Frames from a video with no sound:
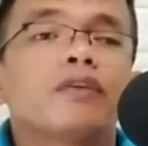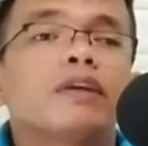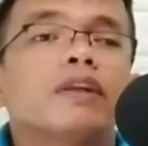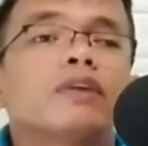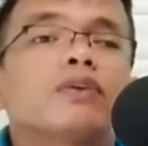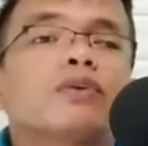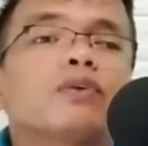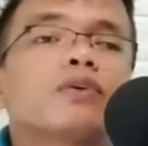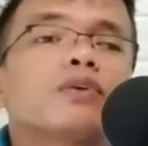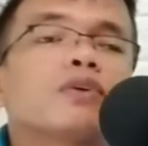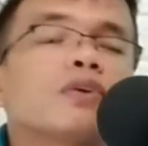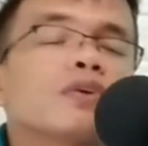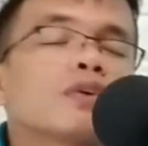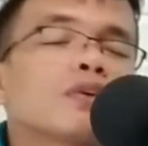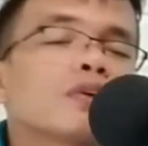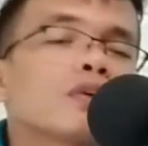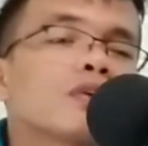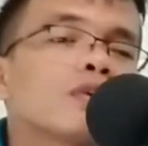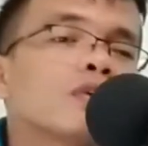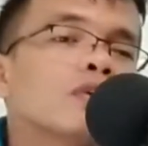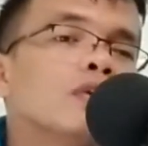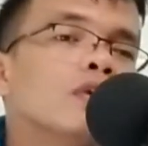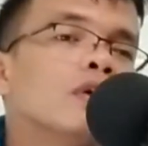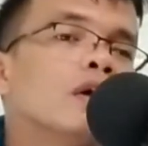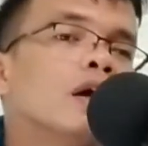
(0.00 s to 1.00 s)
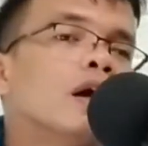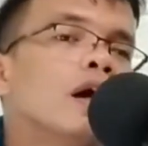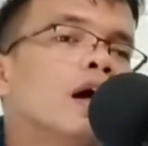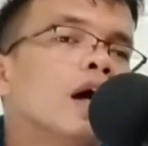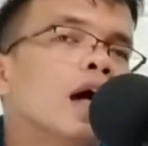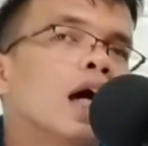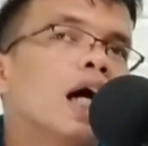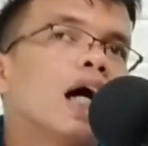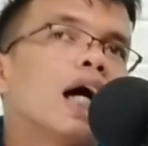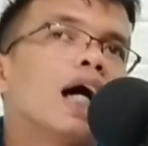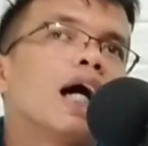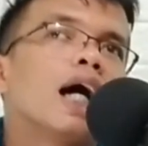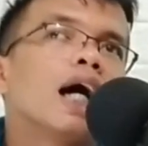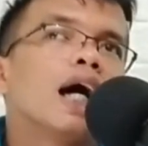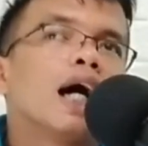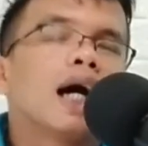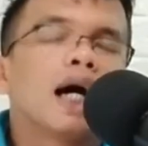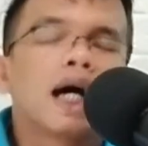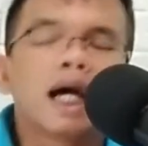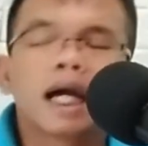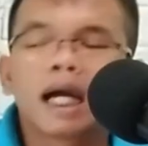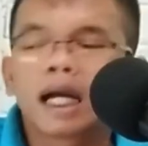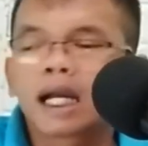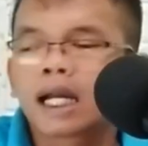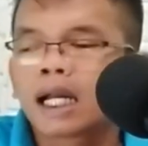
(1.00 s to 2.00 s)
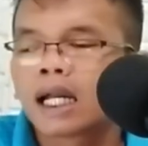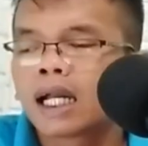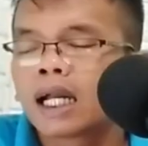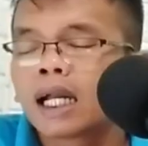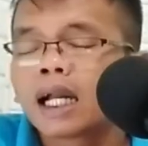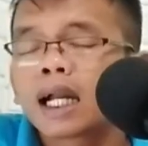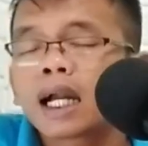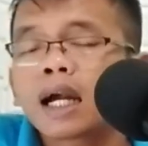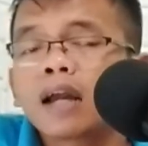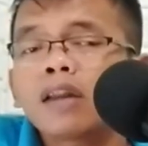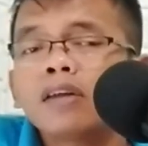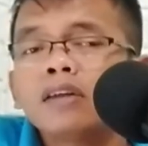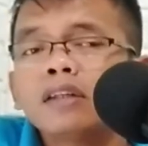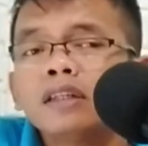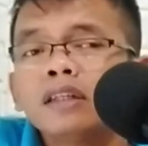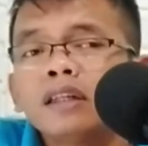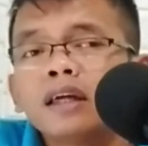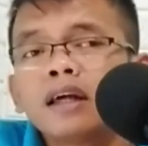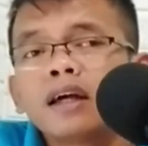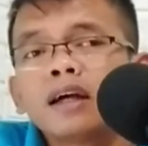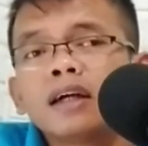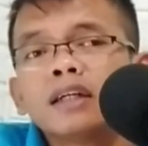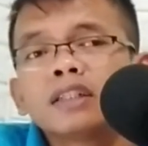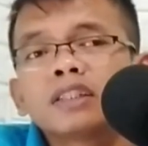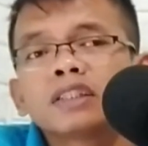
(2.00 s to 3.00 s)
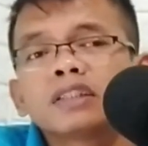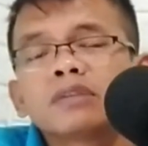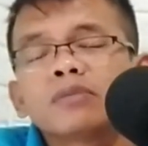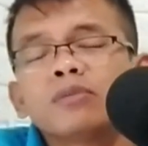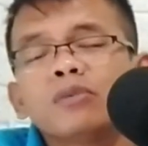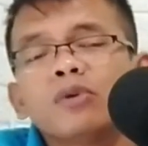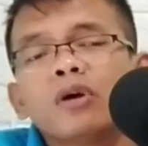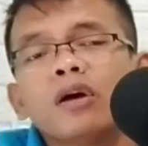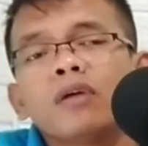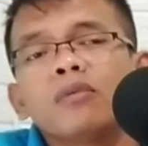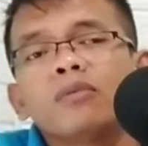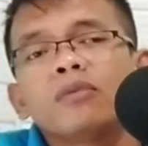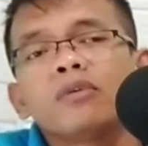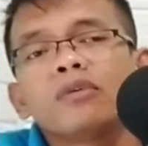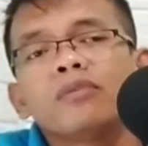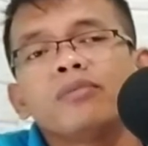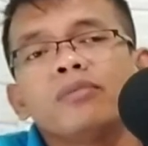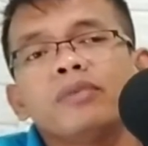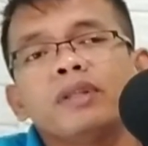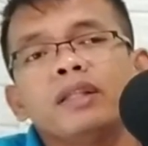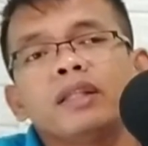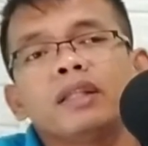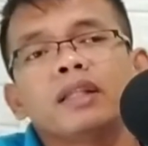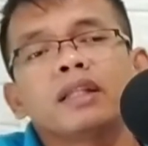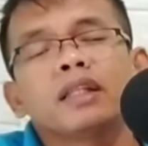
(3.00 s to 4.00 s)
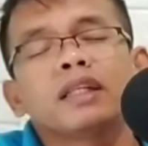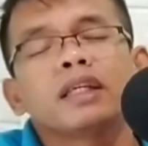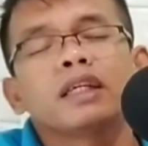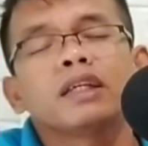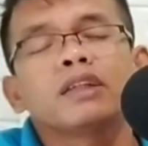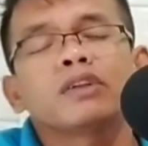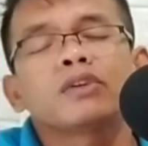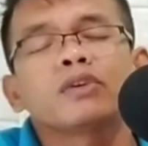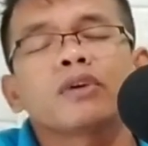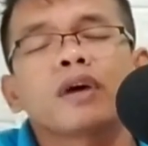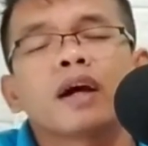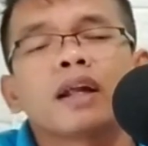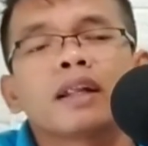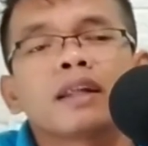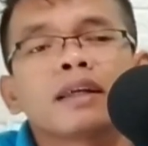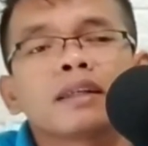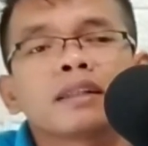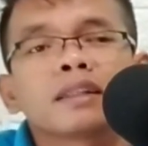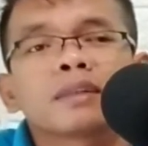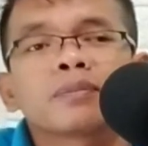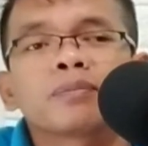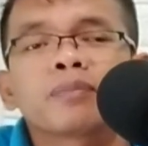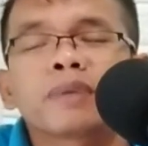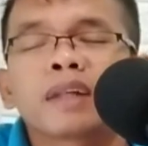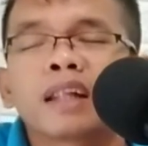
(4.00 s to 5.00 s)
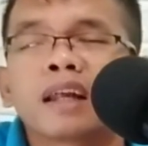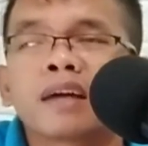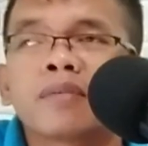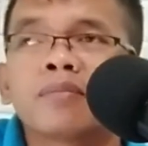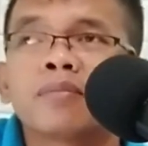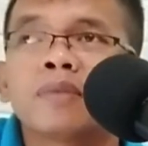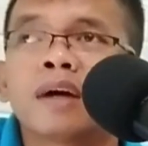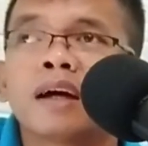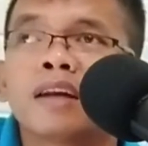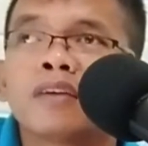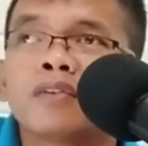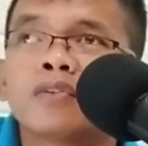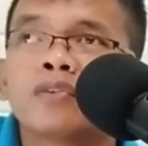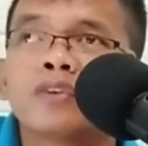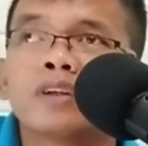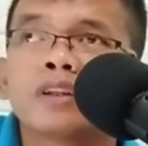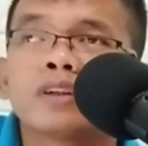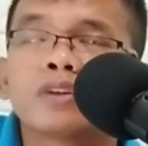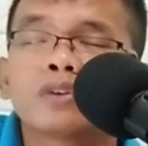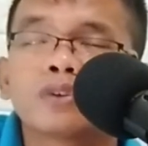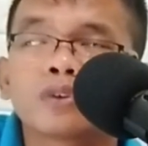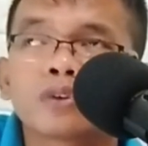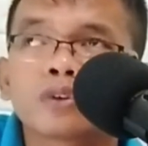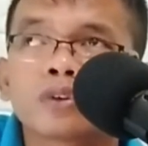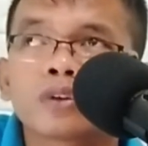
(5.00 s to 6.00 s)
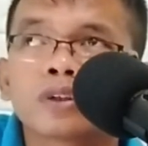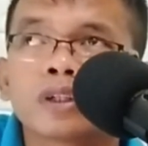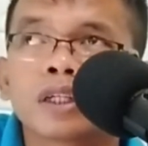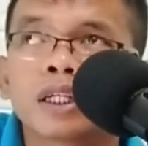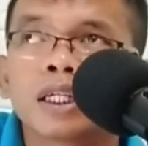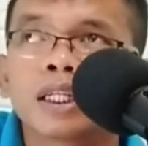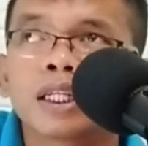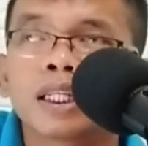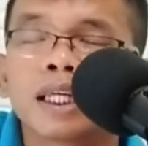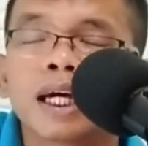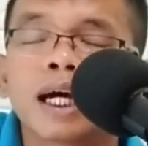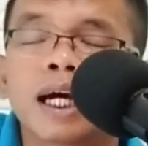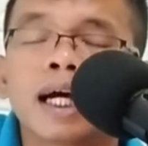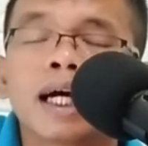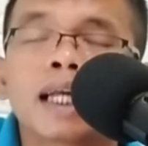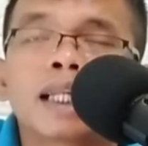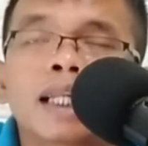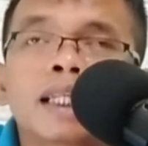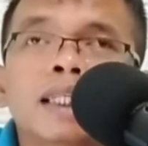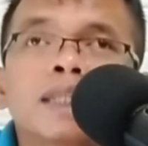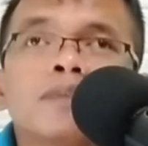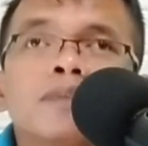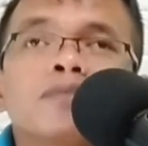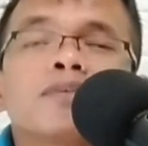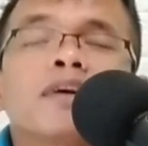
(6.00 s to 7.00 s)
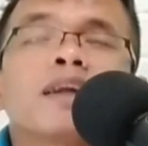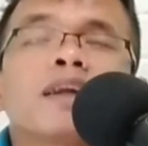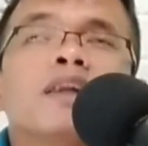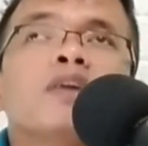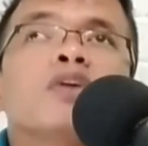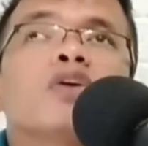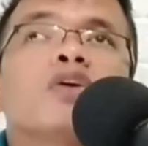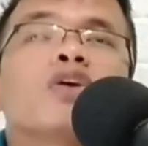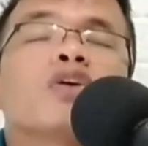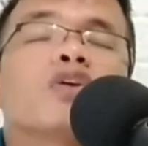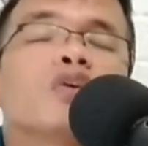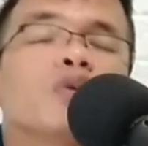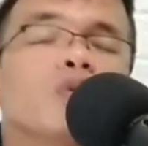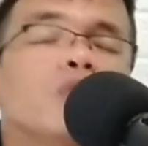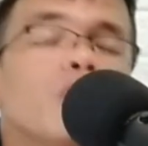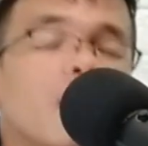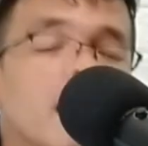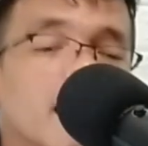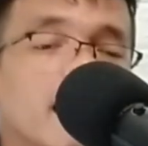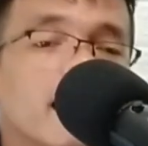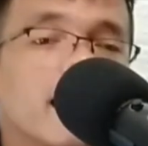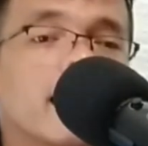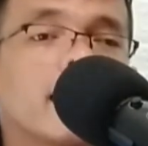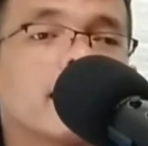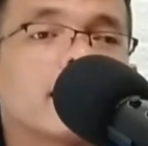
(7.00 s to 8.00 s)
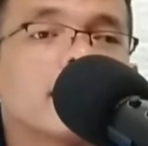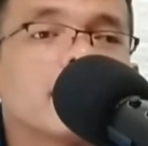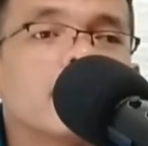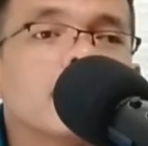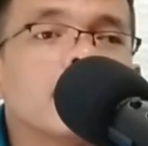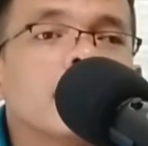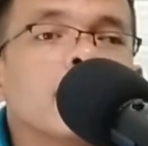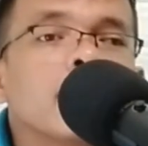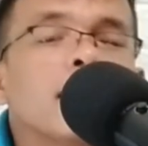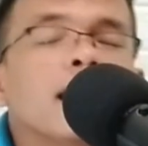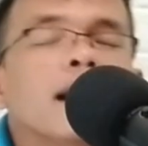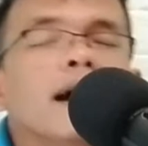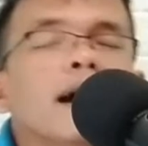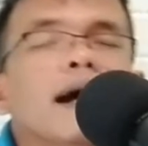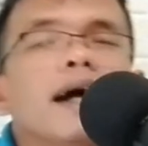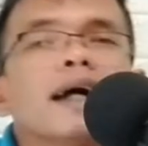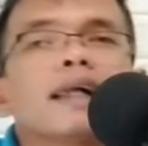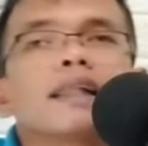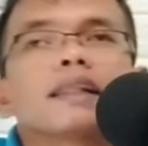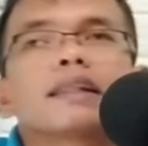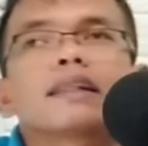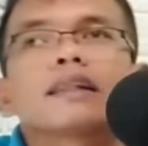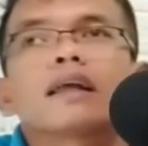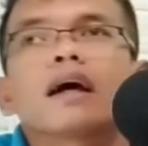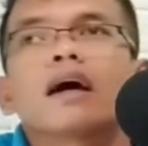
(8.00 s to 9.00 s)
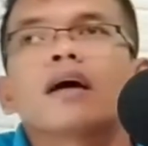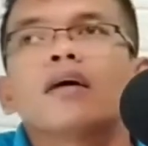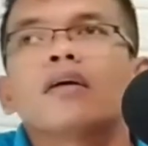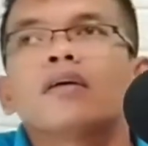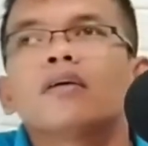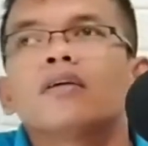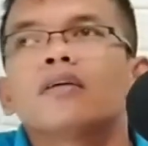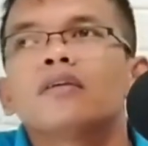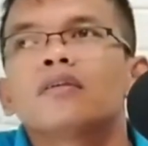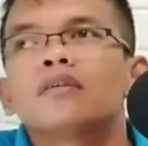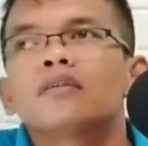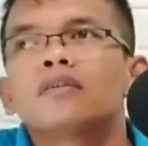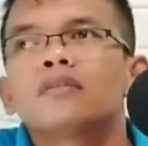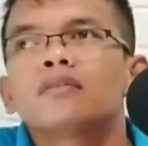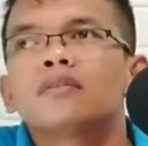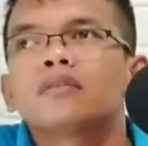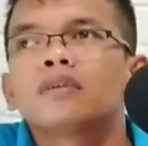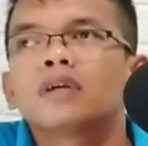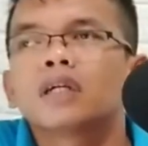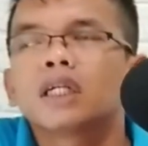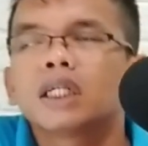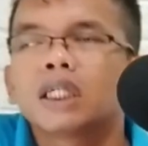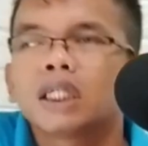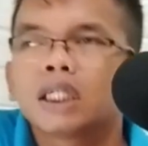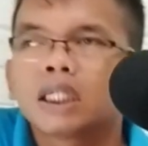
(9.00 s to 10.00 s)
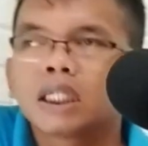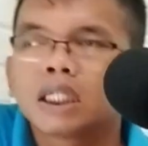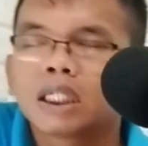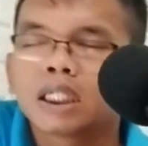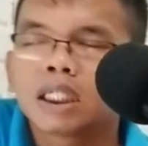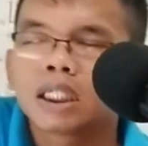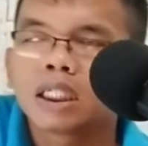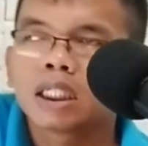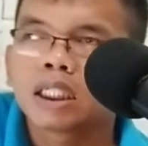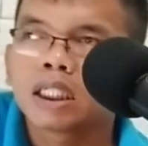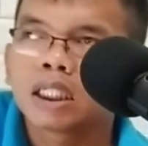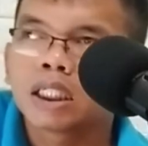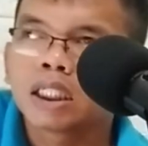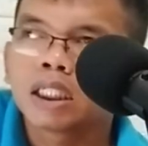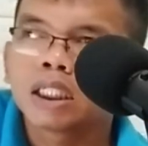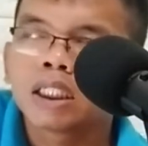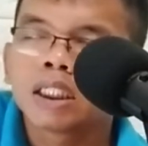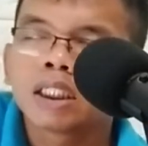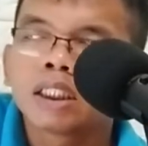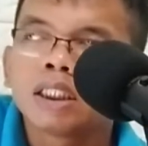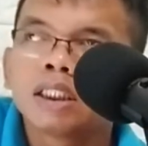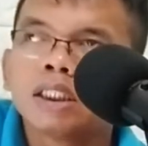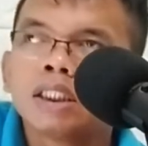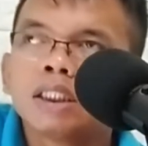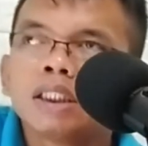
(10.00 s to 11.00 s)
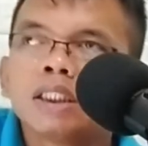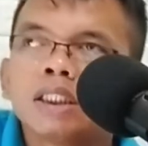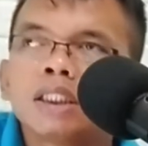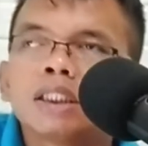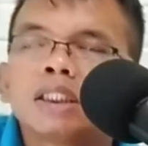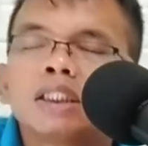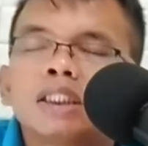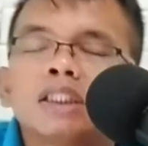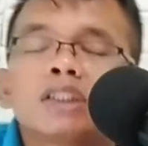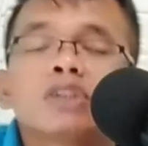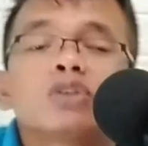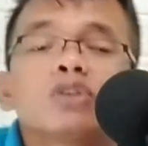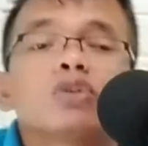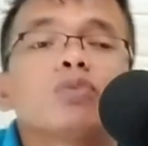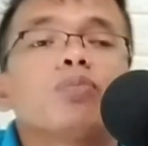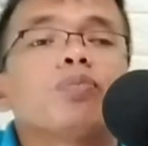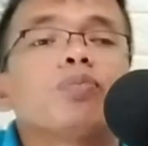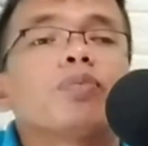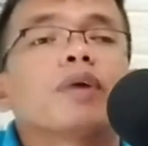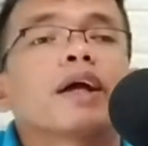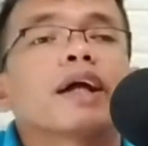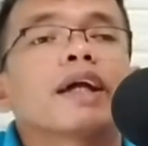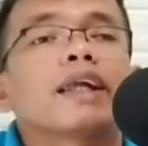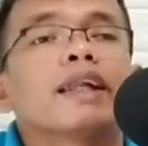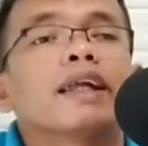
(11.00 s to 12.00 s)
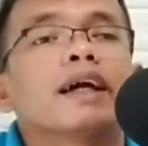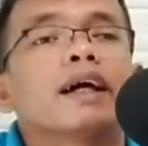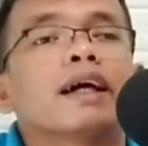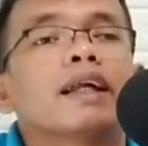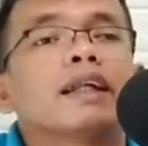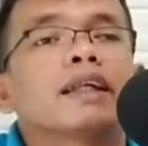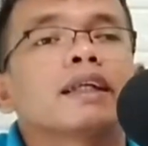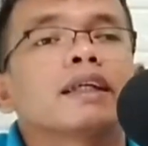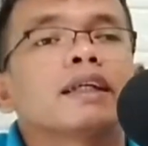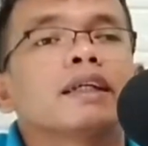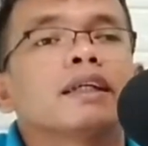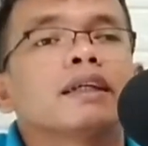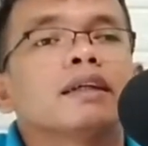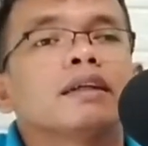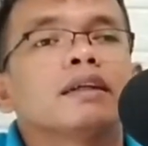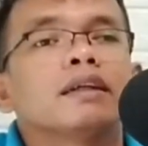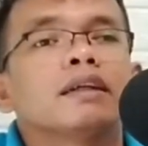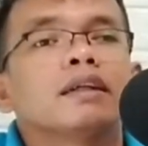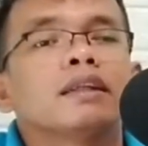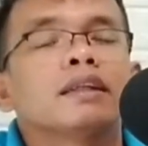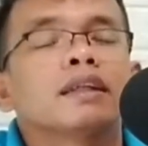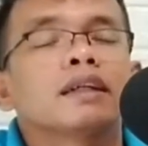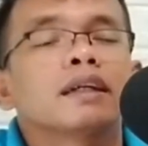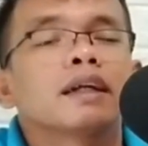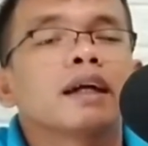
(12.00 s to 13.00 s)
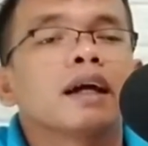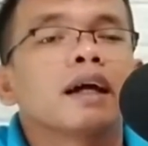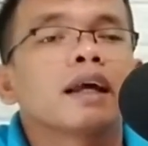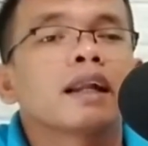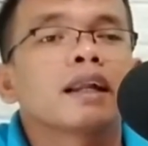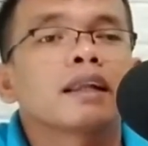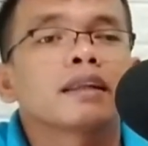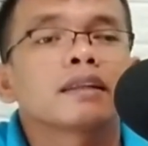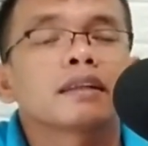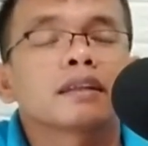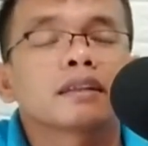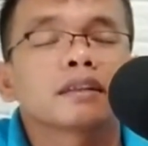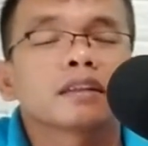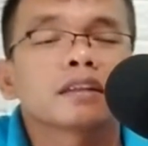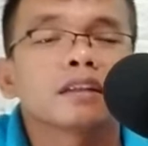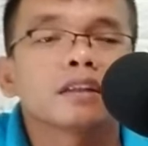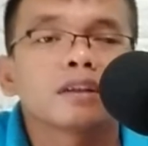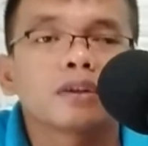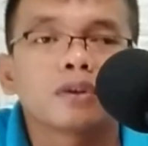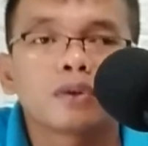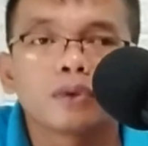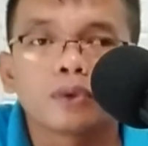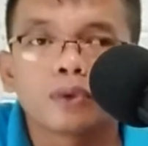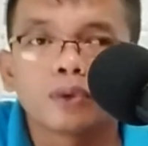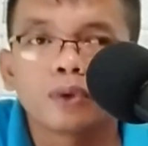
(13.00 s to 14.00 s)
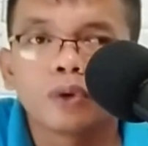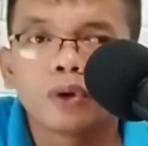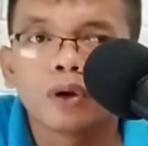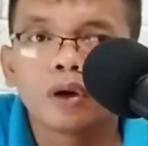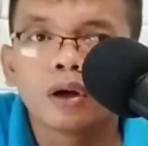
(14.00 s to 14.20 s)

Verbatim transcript: fitur uh, kalau di dalam sebuah mobil itu ada penambahan fiturnya dari vendor luar atau uh, disuplai dari itu